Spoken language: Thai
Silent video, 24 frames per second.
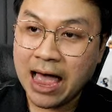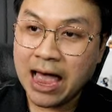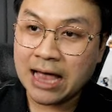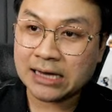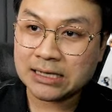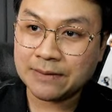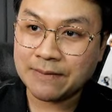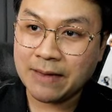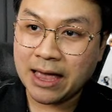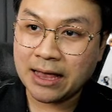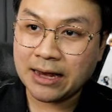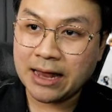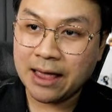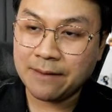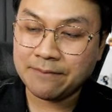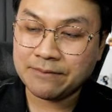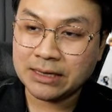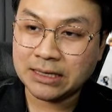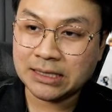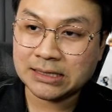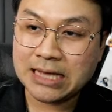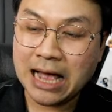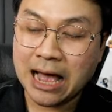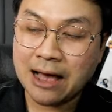ใช่ไหมเนี่ย
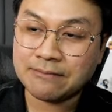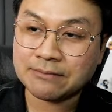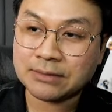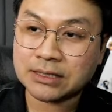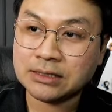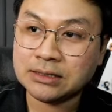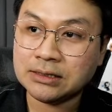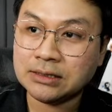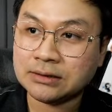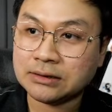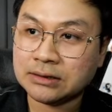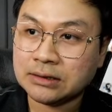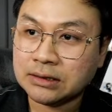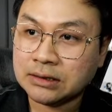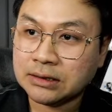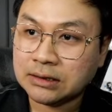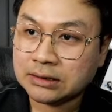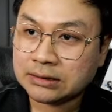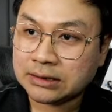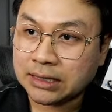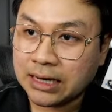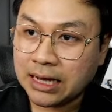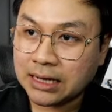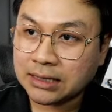มีสามขึ้น
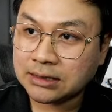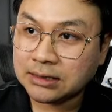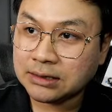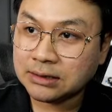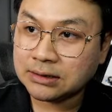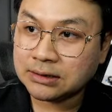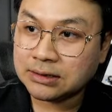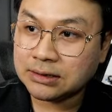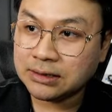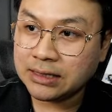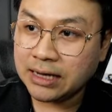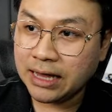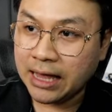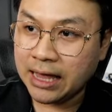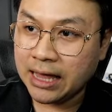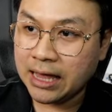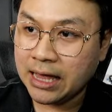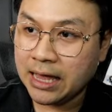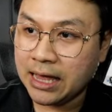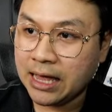จากนั้นขึ้นขึ้น A